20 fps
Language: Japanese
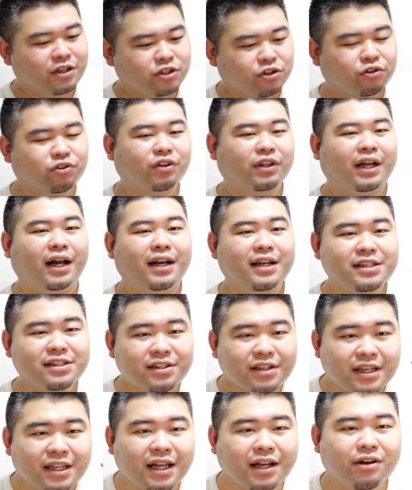ちょっとやり
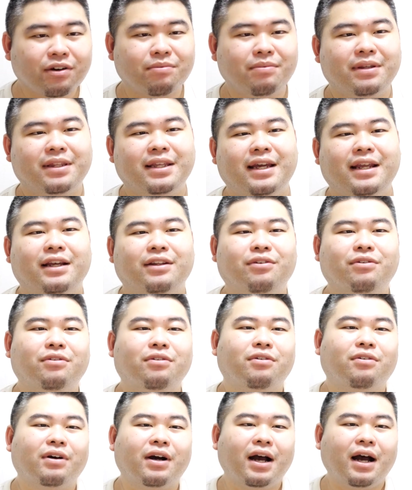すぎだろうみたいなと
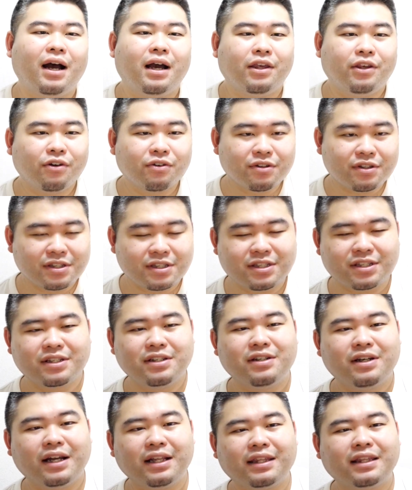ころがよっ
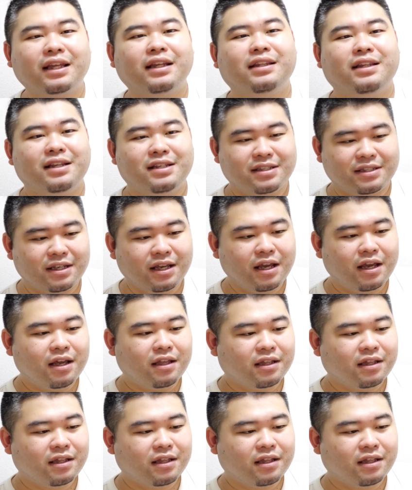つあったんです。